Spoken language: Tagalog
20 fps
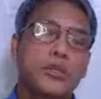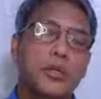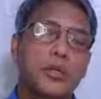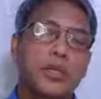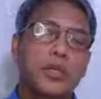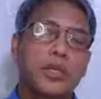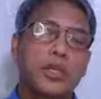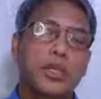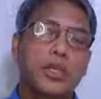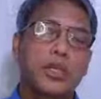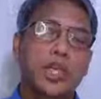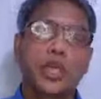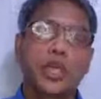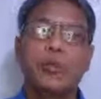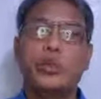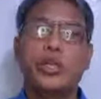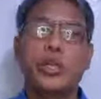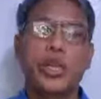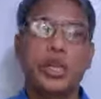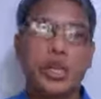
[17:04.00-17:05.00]
Pagka tayo
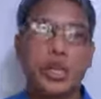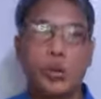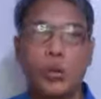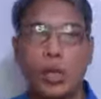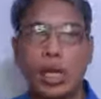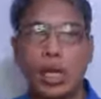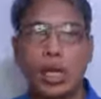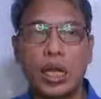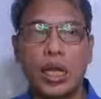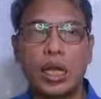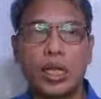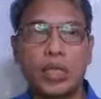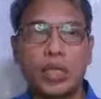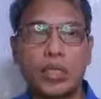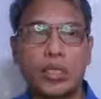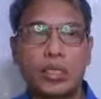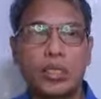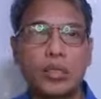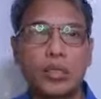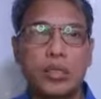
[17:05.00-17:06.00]
po nakagawa
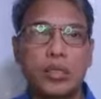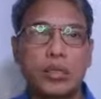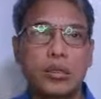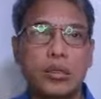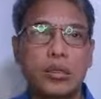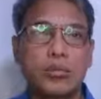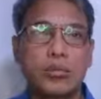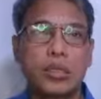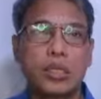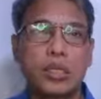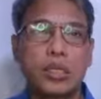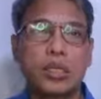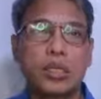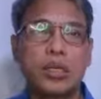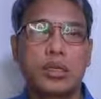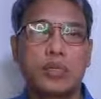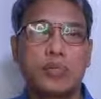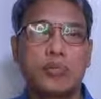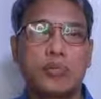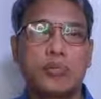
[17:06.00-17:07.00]

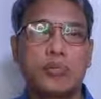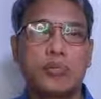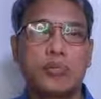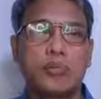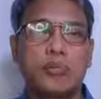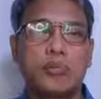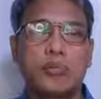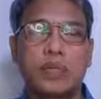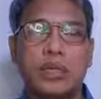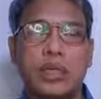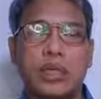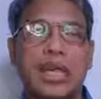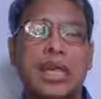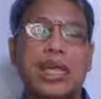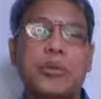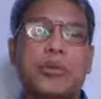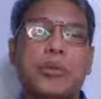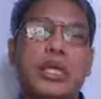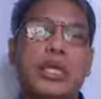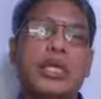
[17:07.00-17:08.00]
ng
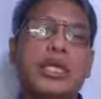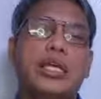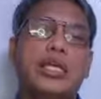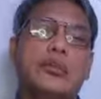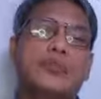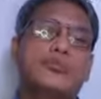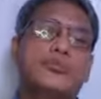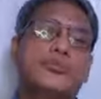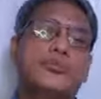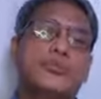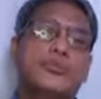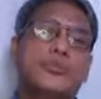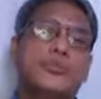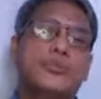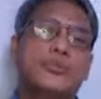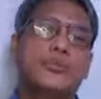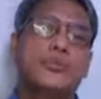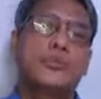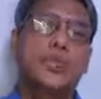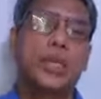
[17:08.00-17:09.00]
pagkakamali
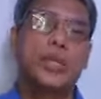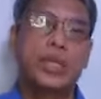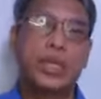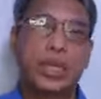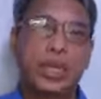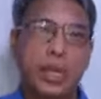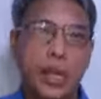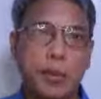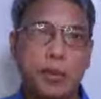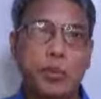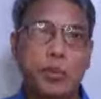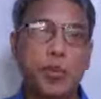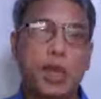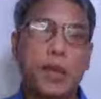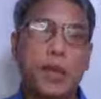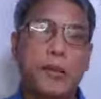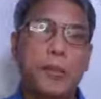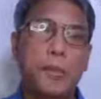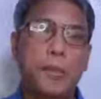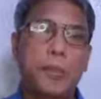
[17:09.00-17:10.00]
sa ating
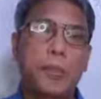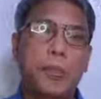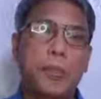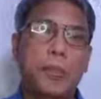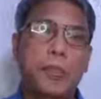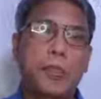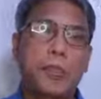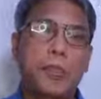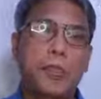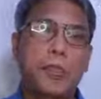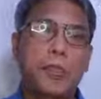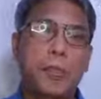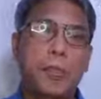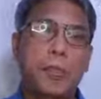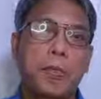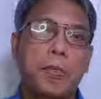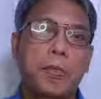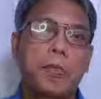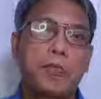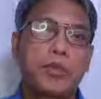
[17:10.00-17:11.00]
kapwa,
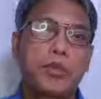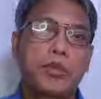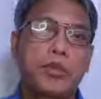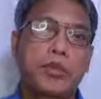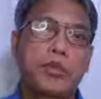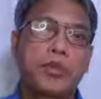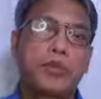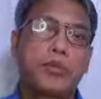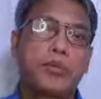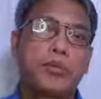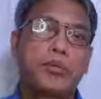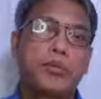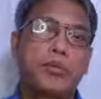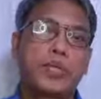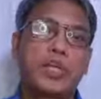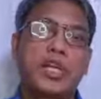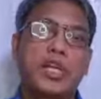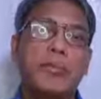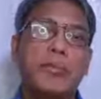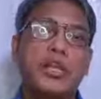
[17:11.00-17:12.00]
yung
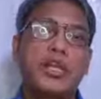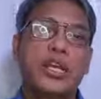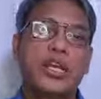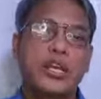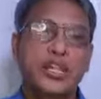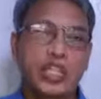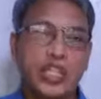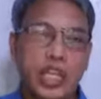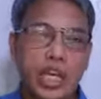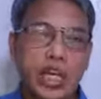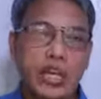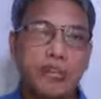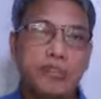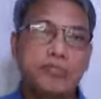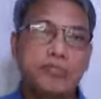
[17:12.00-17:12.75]
nagkamali ay isa,